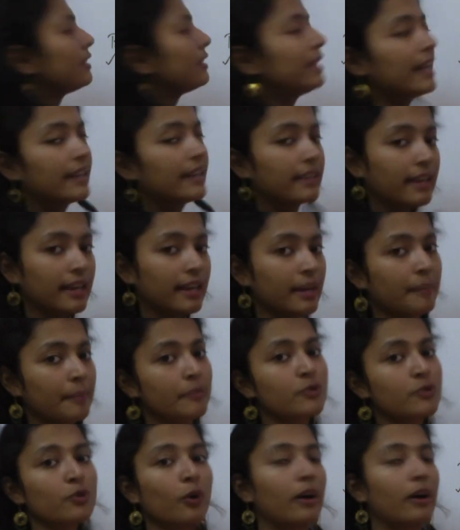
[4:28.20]
देख के ही हम
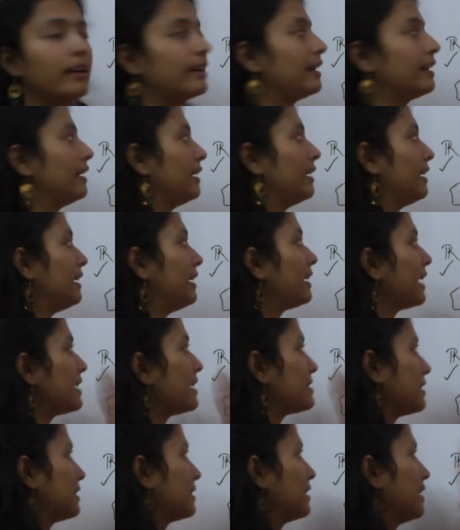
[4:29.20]
श्योरली कह
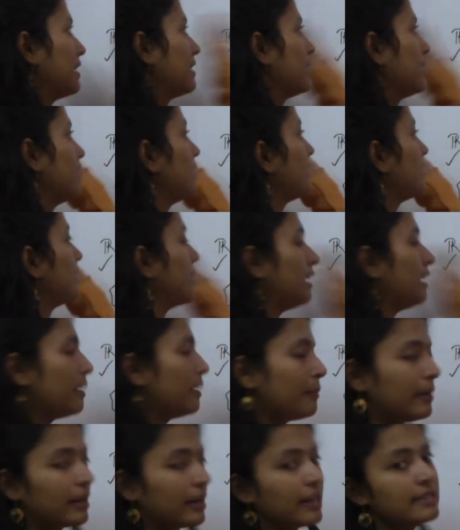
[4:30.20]
सकते हैं कि रियल
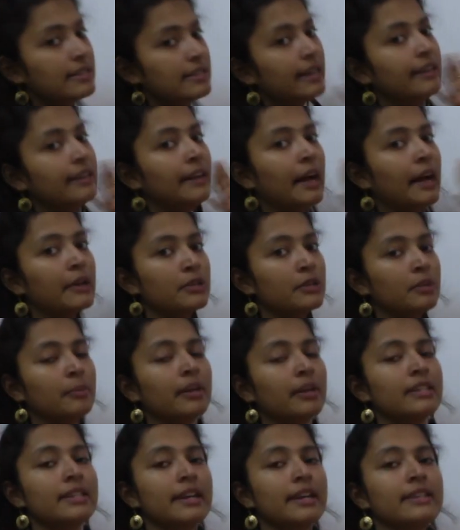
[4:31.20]
नंबर का सेट नेचुरल नंबर
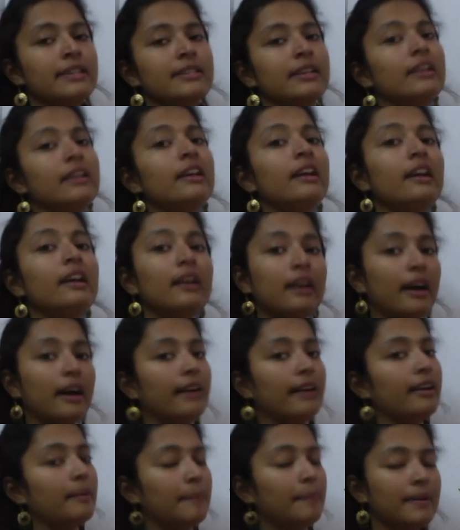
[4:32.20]
के सेट से
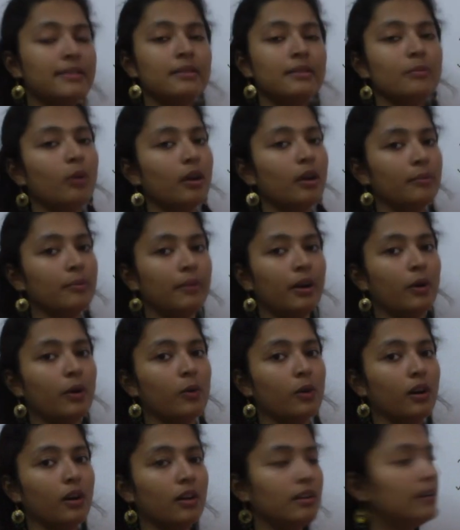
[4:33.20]
हंड्रेड परसेंट बहुत बड़ा
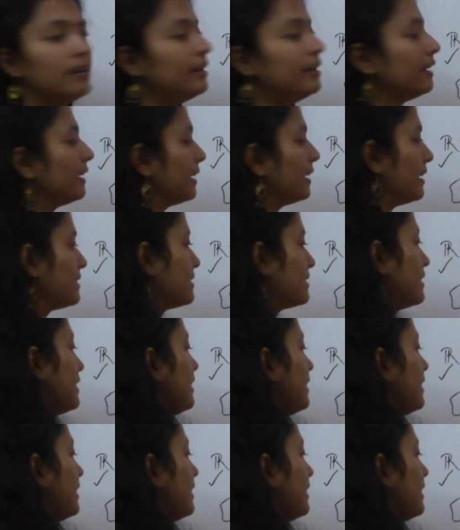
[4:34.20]
होगा इसलिए